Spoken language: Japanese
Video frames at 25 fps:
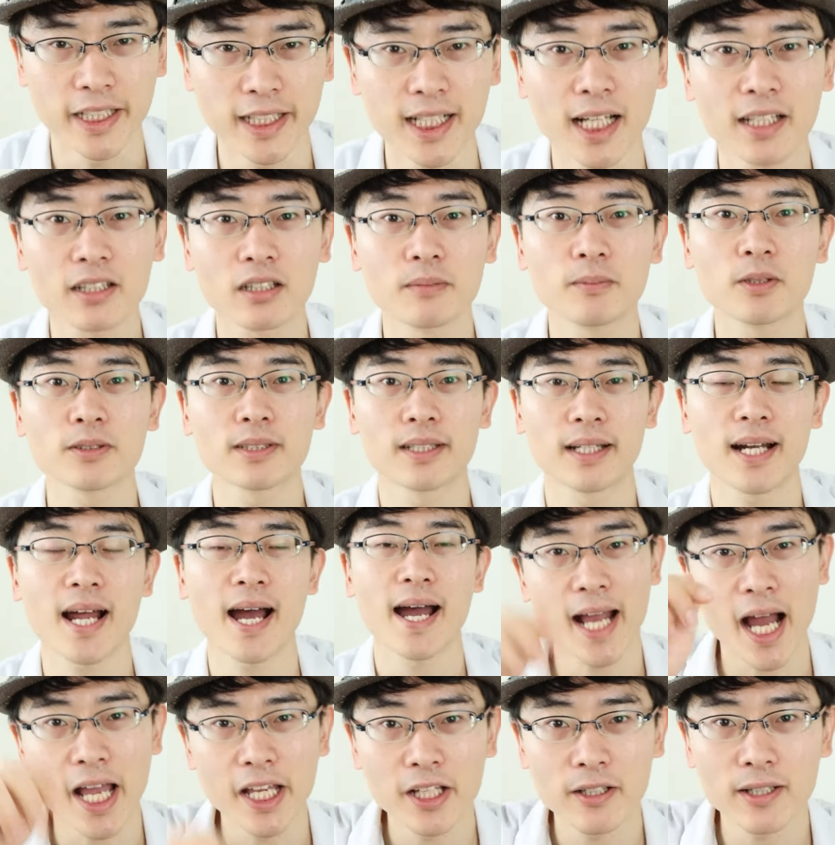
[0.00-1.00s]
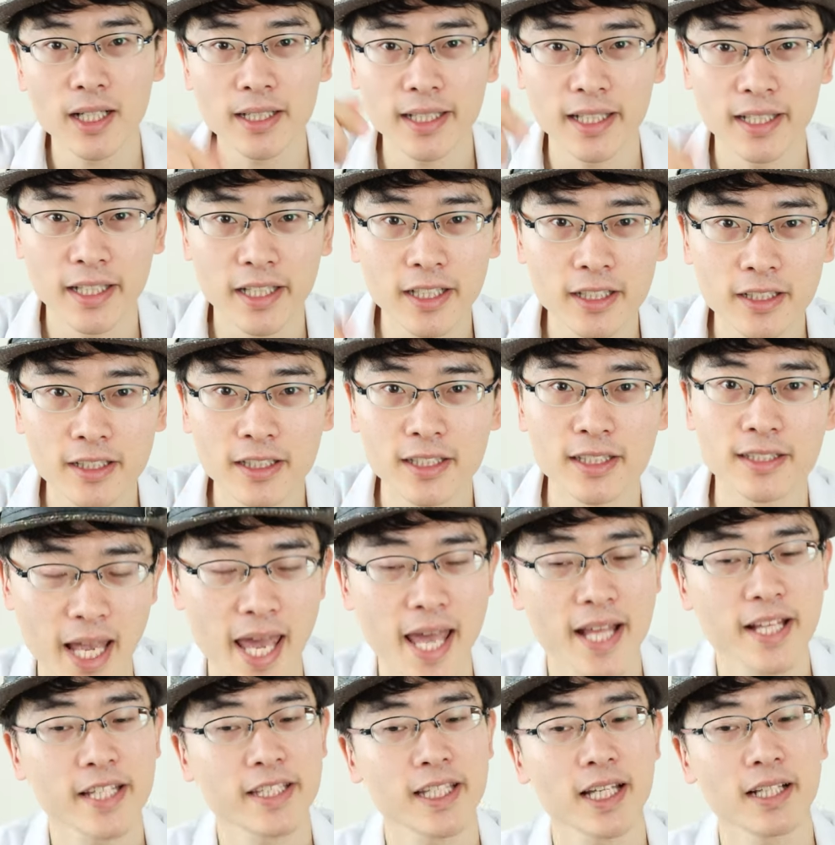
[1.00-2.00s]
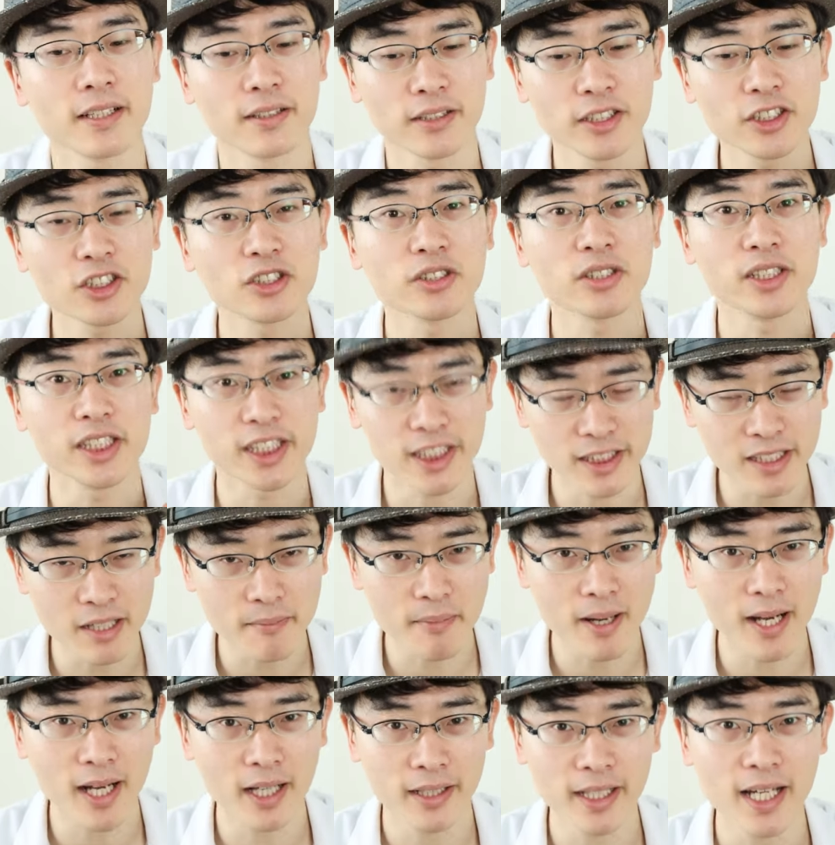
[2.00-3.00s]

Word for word: いいなと思ったら概要欄にリンク、えー、にせんにじゅういちねん版